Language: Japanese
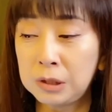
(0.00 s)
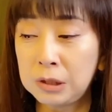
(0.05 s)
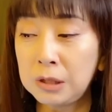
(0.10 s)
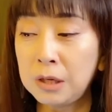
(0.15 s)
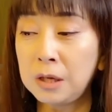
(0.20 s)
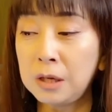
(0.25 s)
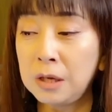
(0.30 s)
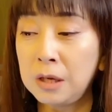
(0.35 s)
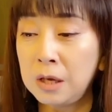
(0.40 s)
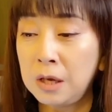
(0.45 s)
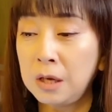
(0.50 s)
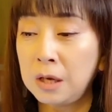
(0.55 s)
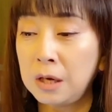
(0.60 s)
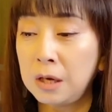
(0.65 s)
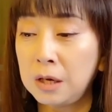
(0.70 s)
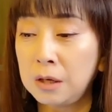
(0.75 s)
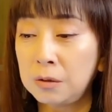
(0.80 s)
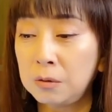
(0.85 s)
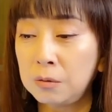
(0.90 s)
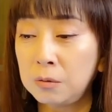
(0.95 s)
ね
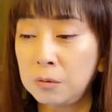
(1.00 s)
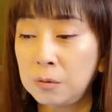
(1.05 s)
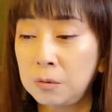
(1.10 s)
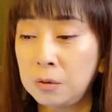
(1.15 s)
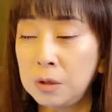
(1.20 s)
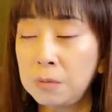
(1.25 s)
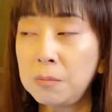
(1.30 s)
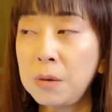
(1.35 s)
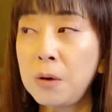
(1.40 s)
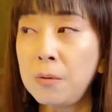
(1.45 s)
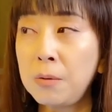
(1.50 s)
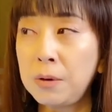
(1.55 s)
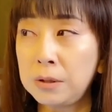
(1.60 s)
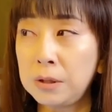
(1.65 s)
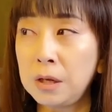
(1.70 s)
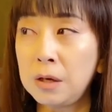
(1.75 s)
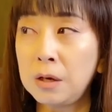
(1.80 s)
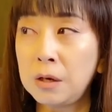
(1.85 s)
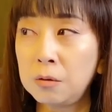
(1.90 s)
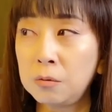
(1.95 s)
あの今は
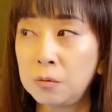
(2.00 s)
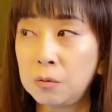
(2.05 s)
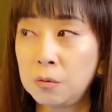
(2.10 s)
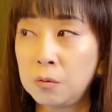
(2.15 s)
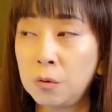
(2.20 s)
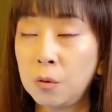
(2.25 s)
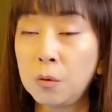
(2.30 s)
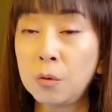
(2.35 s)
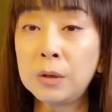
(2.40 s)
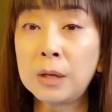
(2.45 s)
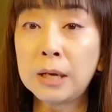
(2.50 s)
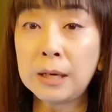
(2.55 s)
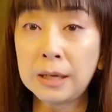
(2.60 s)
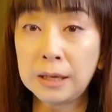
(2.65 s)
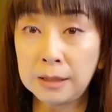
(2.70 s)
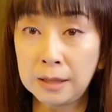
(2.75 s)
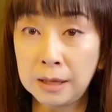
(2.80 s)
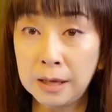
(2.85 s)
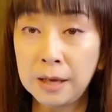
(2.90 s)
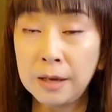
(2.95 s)
ねあのコロナ
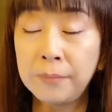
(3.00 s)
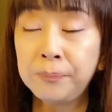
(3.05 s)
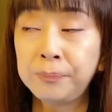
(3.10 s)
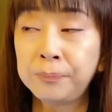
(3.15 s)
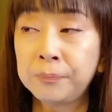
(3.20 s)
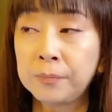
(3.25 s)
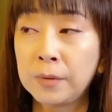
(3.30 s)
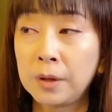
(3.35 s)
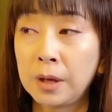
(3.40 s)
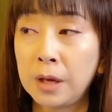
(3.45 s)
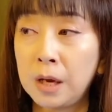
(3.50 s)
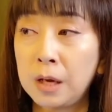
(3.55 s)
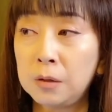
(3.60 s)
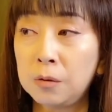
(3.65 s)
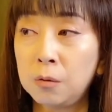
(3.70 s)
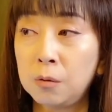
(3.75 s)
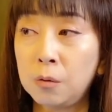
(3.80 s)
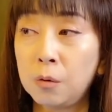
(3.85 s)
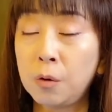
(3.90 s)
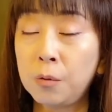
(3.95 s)
禍であ
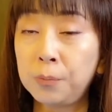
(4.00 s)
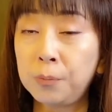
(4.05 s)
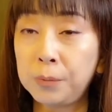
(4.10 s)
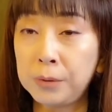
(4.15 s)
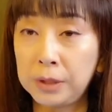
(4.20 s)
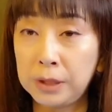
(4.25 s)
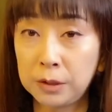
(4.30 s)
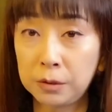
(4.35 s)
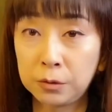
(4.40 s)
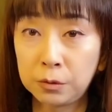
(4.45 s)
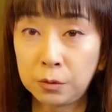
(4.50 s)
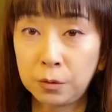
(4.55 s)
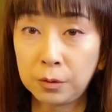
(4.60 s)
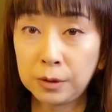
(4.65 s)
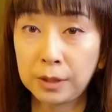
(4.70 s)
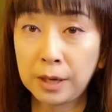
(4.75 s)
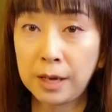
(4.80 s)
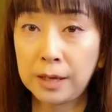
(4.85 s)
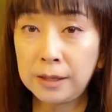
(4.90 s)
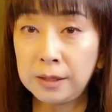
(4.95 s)
のオープニングと
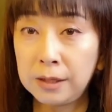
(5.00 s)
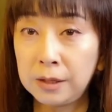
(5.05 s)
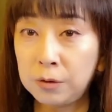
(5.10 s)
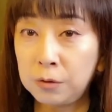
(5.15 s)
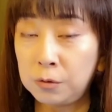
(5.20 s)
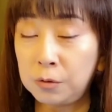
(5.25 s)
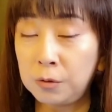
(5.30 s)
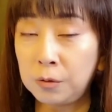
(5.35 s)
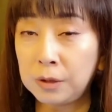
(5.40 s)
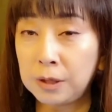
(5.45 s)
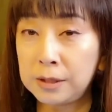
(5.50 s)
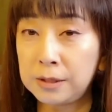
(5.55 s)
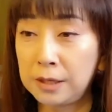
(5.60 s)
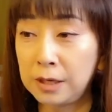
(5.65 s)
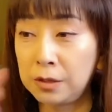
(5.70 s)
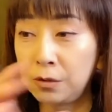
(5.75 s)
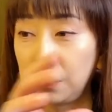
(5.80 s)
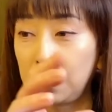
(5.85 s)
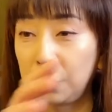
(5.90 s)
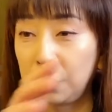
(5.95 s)
かエンディングとか
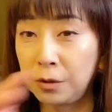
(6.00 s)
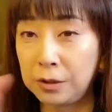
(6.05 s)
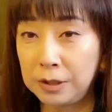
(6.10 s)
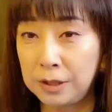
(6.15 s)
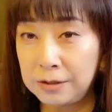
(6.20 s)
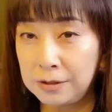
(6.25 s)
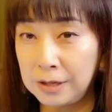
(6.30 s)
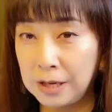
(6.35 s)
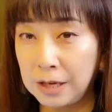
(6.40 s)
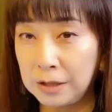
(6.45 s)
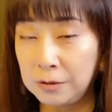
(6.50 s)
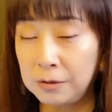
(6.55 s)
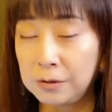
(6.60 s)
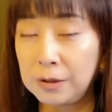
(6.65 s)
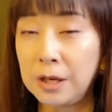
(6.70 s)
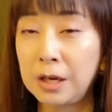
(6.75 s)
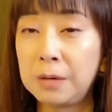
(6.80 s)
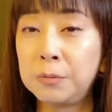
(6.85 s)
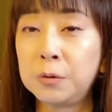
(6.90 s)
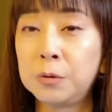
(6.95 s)
勢ぞろいでずらっと
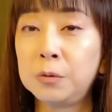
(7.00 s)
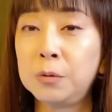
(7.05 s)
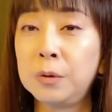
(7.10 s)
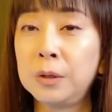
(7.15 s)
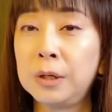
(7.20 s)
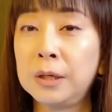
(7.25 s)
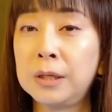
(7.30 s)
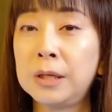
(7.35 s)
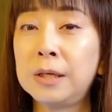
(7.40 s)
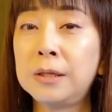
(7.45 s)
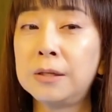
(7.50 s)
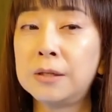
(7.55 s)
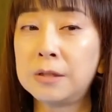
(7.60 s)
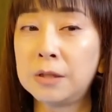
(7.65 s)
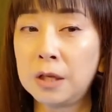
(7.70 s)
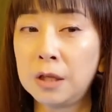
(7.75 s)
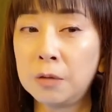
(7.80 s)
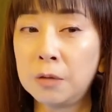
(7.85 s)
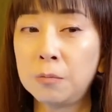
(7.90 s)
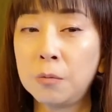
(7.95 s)
並ぶことがないんです
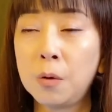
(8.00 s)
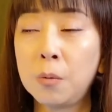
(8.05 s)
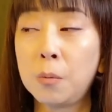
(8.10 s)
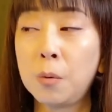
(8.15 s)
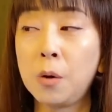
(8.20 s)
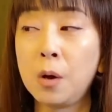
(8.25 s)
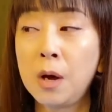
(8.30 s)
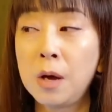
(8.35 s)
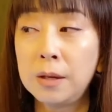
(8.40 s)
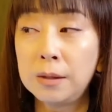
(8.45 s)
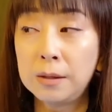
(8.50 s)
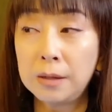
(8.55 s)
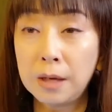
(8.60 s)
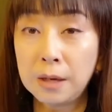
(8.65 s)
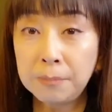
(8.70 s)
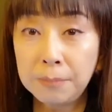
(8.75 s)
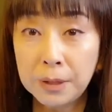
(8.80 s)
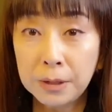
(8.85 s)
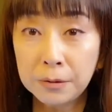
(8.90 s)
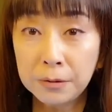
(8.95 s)
けどももう
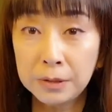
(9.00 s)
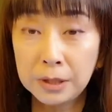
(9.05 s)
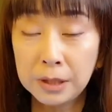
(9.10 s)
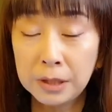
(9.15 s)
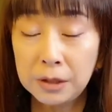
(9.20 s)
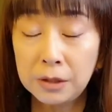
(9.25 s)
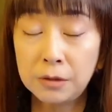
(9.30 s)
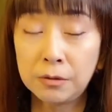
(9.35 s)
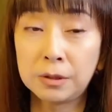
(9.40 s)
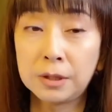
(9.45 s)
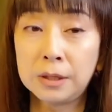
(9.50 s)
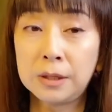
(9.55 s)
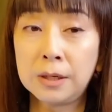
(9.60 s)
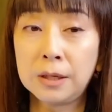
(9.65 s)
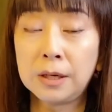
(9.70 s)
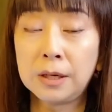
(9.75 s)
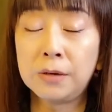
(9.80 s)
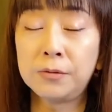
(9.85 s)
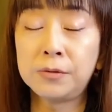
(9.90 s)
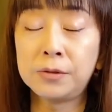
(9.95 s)
何百人っていう
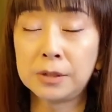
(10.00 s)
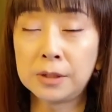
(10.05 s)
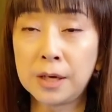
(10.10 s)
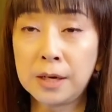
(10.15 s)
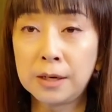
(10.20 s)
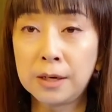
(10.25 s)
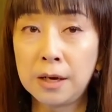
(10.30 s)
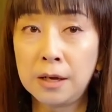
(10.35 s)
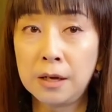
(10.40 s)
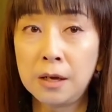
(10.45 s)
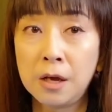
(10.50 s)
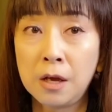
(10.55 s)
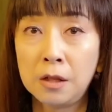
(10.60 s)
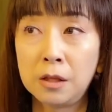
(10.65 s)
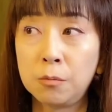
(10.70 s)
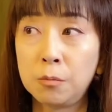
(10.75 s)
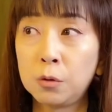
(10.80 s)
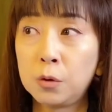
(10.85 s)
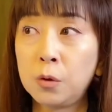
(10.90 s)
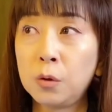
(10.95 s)
方が2日間
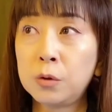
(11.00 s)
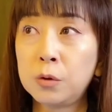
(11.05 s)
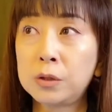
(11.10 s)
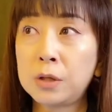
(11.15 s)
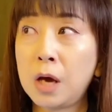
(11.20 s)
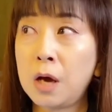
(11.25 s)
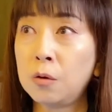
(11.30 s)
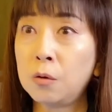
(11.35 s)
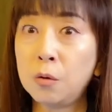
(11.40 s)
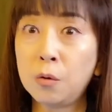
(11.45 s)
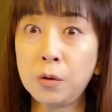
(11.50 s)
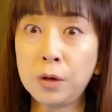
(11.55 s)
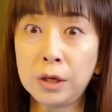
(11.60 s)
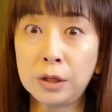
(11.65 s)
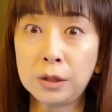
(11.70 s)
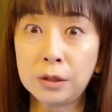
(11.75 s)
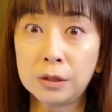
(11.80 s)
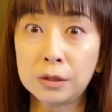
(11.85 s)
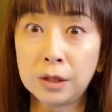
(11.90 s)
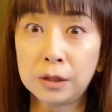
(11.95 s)
でも今日3公
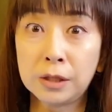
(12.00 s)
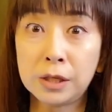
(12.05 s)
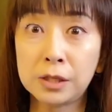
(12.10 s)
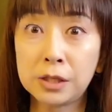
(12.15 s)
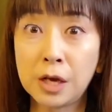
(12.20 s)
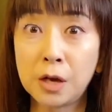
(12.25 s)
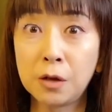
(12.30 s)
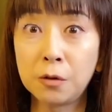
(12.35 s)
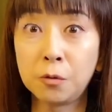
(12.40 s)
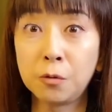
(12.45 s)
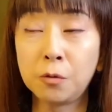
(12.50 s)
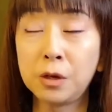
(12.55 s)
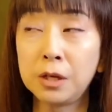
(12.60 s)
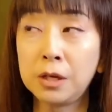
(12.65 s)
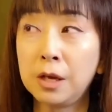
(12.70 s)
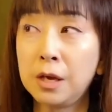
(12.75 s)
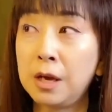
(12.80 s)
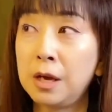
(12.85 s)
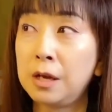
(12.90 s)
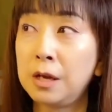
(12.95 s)
演私3公
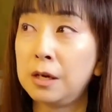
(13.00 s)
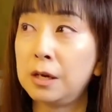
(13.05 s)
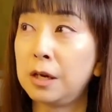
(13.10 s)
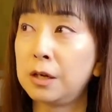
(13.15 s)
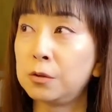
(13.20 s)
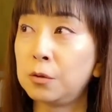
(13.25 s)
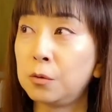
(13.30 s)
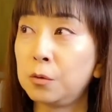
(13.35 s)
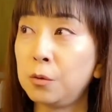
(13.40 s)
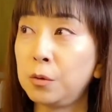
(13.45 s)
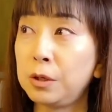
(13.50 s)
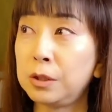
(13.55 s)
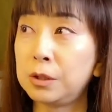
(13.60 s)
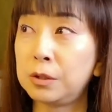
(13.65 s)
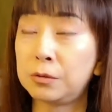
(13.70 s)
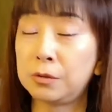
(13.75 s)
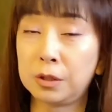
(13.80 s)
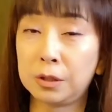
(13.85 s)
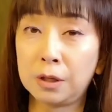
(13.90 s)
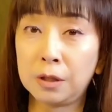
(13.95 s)
演ラスト公演っ
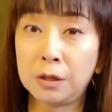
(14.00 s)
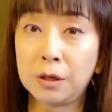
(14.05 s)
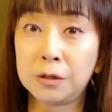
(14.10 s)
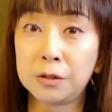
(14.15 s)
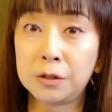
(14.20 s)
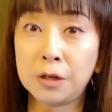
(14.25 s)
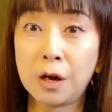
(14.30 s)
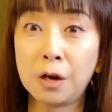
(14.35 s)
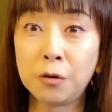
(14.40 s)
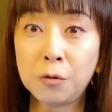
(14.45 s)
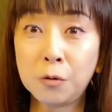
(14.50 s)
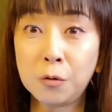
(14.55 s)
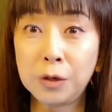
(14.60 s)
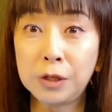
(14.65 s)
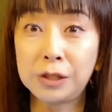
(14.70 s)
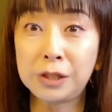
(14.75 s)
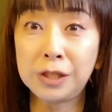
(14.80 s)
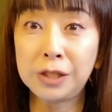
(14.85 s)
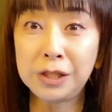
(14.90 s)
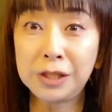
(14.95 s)
て言ってたな3公
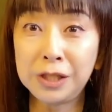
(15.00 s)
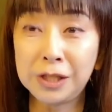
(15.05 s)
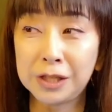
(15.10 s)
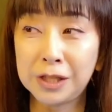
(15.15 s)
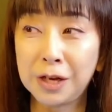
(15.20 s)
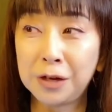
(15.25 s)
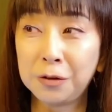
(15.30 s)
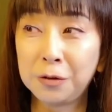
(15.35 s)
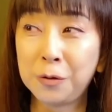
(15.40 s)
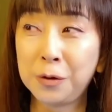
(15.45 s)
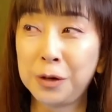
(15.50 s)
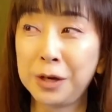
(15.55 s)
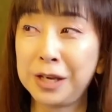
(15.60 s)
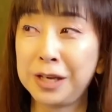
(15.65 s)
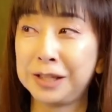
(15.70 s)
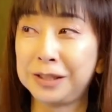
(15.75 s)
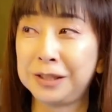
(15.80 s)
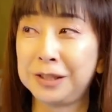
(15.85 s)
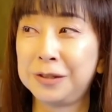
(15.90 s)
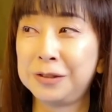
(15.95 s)
演1日に3公演
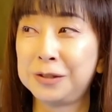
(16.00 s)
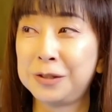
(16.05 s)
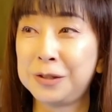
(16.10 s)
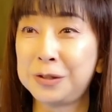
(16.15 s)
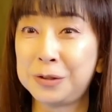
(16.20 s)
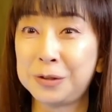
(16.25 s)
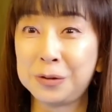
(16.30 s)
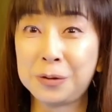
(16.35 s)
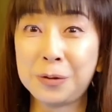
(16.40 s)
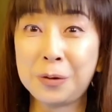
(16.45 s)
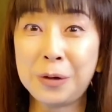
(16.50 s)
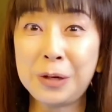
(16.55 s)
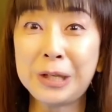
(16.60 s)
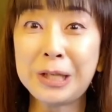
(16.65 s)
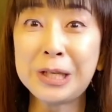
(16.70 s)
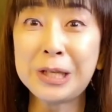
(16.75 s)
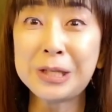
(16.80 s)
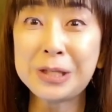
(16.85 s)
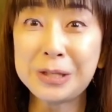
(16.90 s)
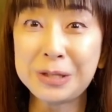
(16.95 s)
やってるとすごい
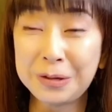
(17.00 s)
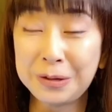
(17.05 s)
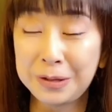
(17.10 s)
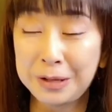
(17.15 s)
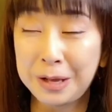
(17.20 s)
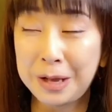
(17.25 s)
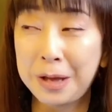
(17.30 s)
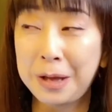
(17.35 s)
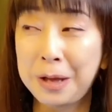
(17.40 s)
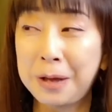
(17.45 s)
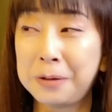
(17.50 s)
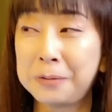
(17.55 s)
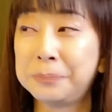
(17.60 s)
ですよね。